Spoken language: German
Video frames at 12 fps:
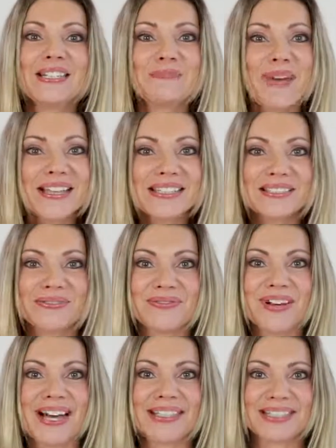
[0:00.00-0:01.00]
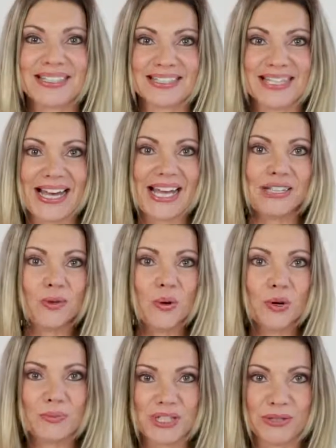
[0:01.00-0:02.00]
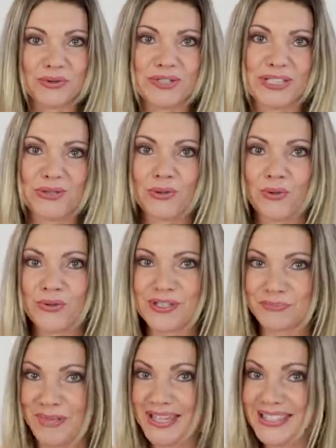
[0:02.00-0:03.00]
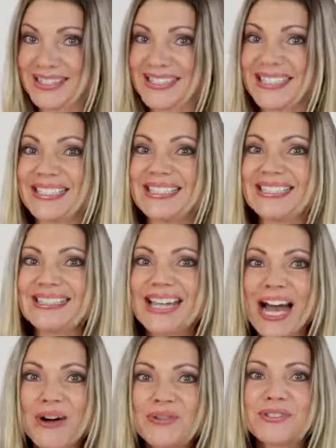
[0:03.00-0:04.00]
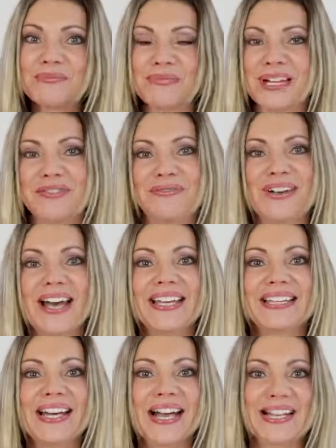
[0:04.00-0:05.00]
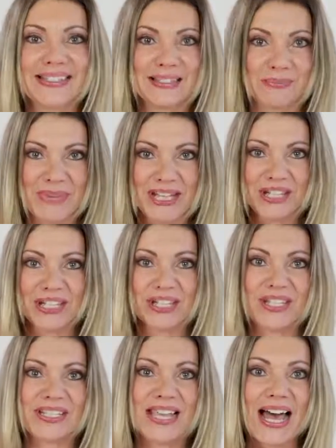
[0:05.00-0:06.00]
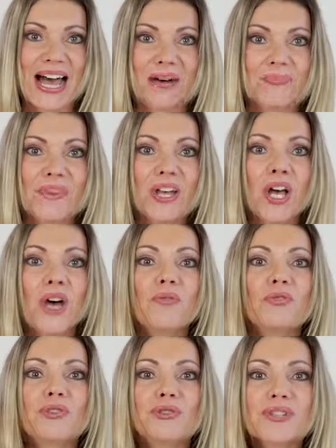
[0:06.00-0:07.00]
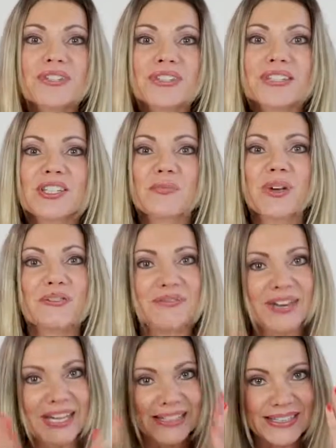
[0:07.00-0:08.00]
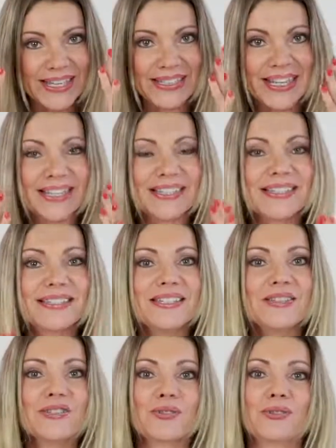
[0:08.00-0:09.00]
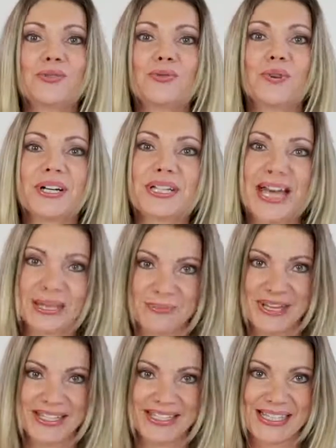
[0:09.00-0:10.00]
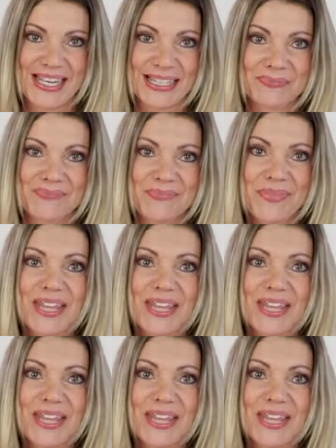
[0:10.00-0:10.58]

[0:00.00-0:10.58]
Die Maskenfasern der Aloe Biocellulose Mask sind tausendmal feiner als menschliches Haar, wodurch sie sich perfekt an deine Gesichtskonturen anpassen kann.